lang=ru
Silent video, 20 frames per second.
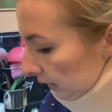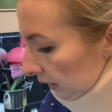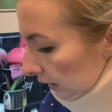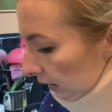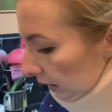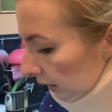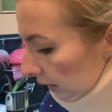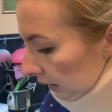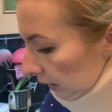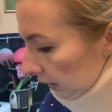
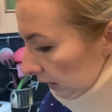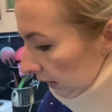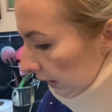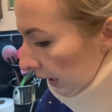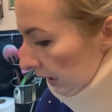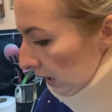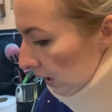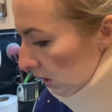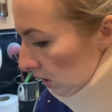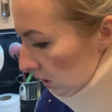И,
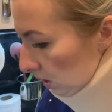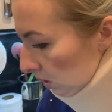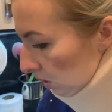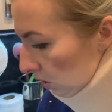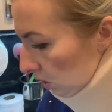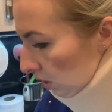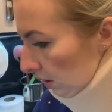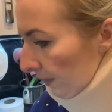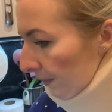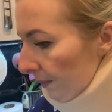конечно
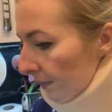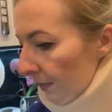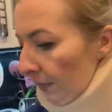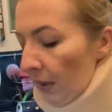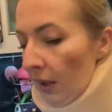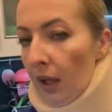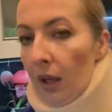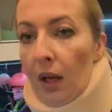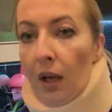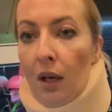же,
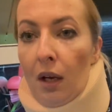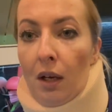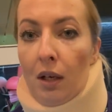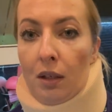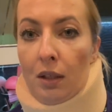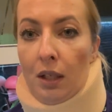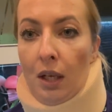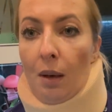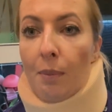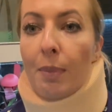
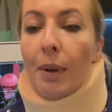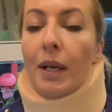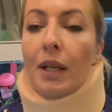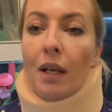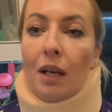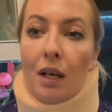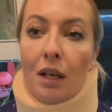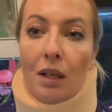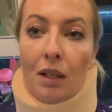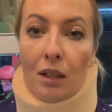я
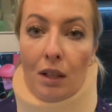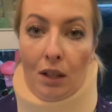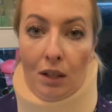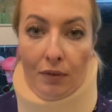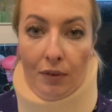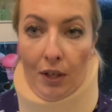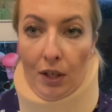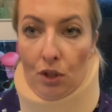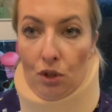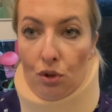поехала к
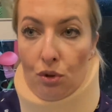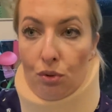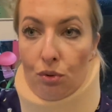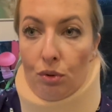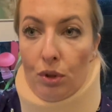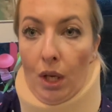врачу,